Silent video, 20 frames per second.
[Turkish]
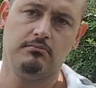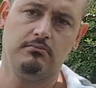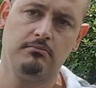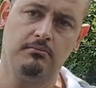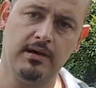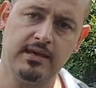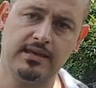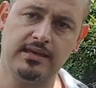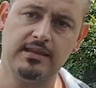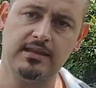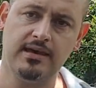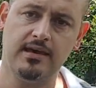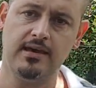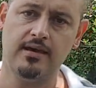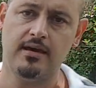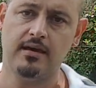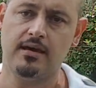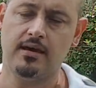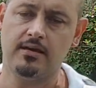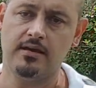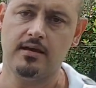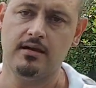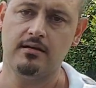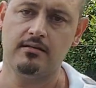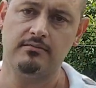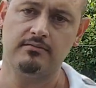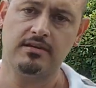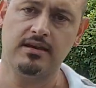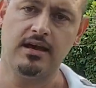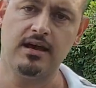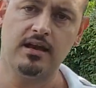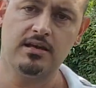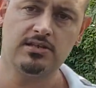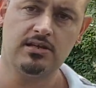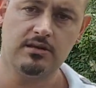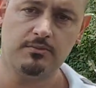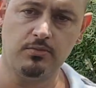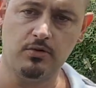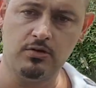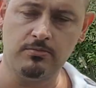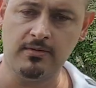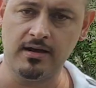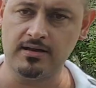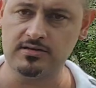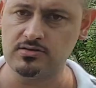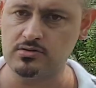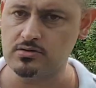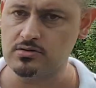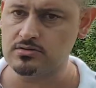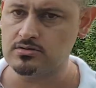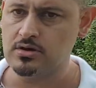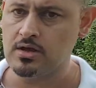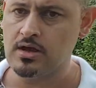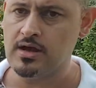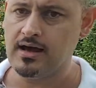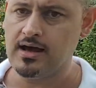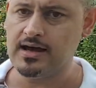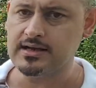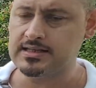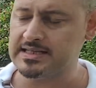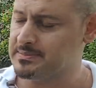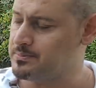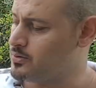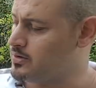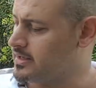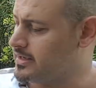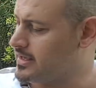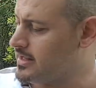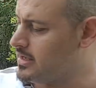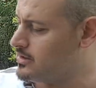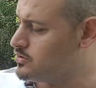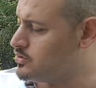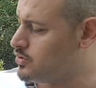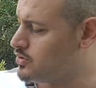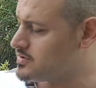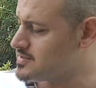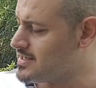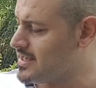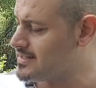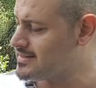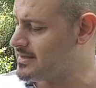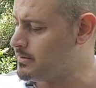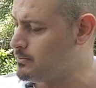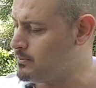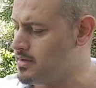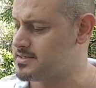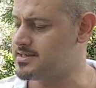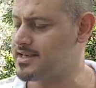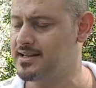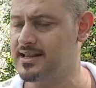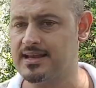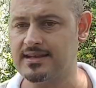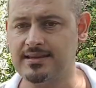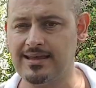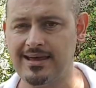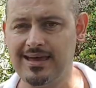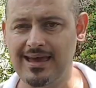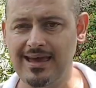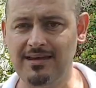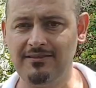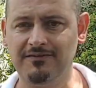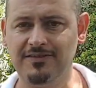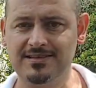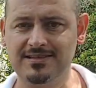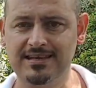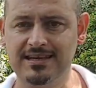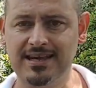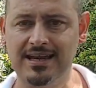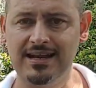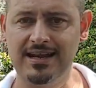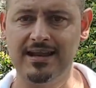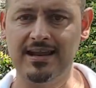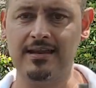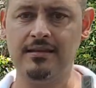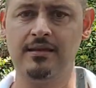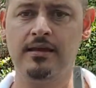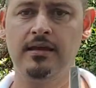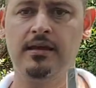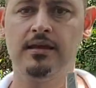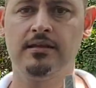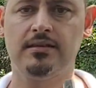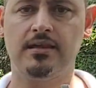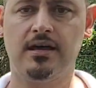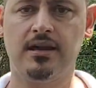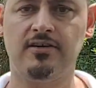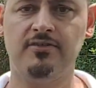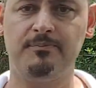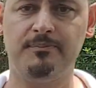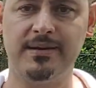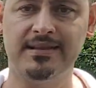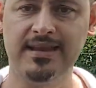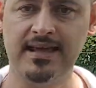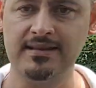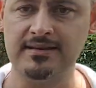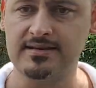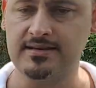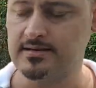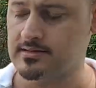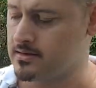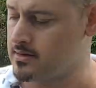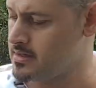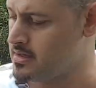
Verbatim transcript: makineye ya da yıkanacak bölüme atıyoruz. Artık buna gerek yok. Zaten maskelerde en fazla kirlenen taraf bedendir.